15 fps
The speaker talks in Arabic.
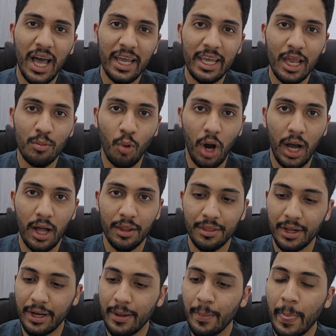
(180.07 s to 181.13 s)
هاي
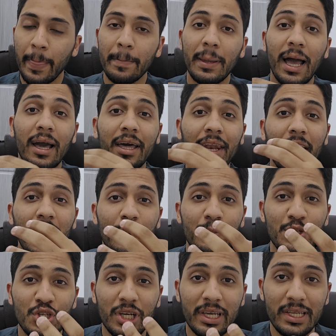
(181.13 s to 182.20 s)
المحاضرة اقراها
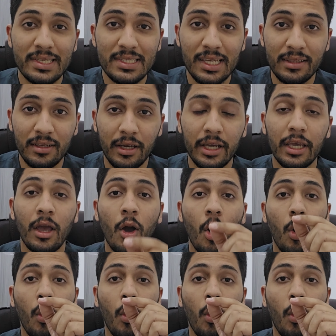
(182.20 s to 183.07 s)
بشكل سطحي